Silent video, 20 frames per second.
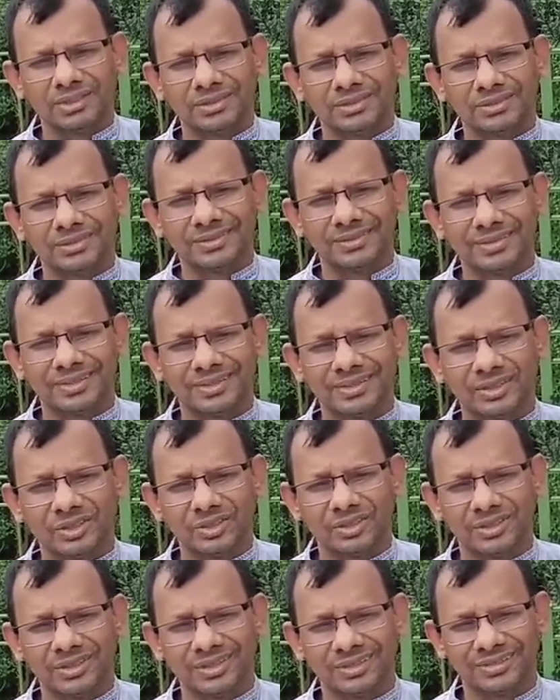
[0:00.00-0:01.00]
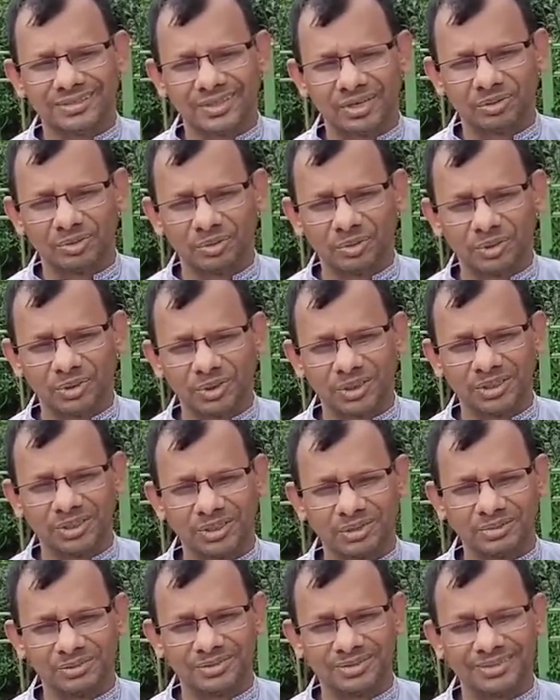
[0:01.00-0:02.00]
তাহলে অবশ্যই আমাকে
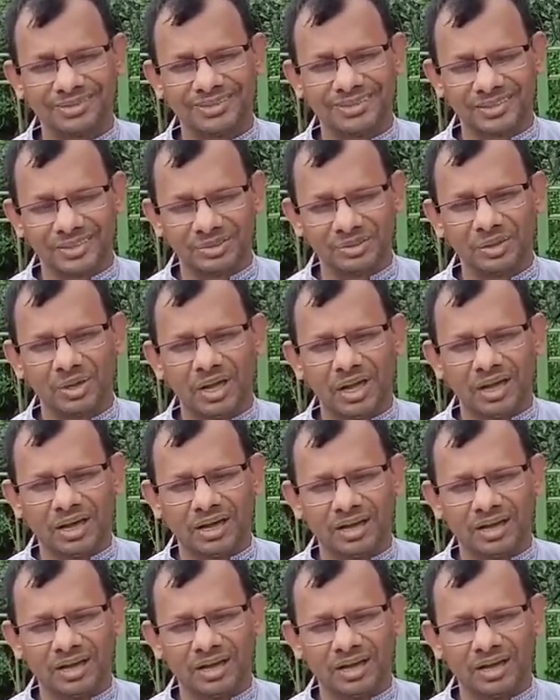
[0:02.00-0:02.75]
সাবস্ক্রাইব